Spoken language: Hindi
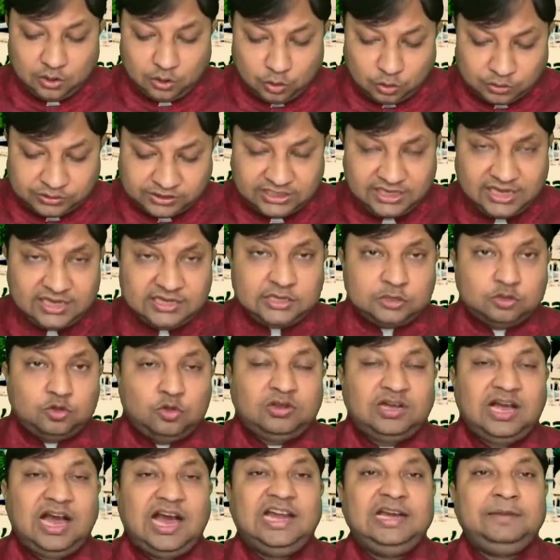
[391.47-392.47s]
होती है
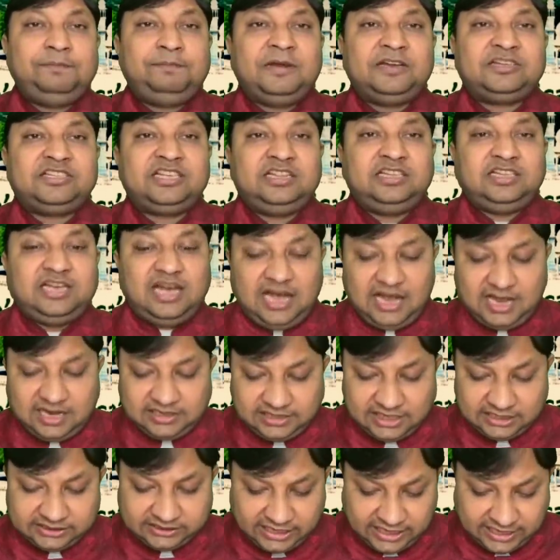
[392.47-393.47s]
जिसको कार्य परिषद कहा
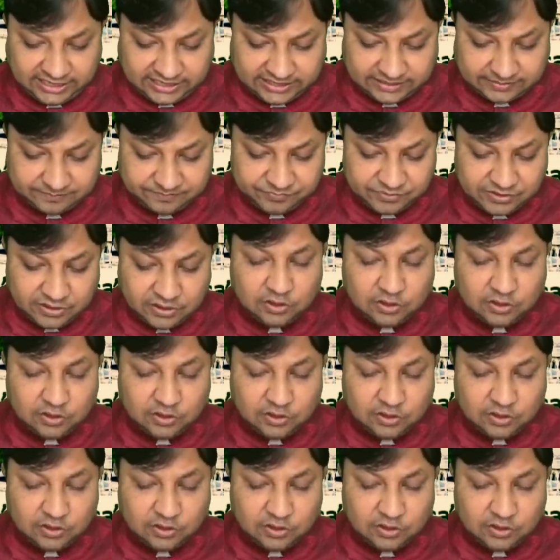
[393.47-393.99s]
जाता है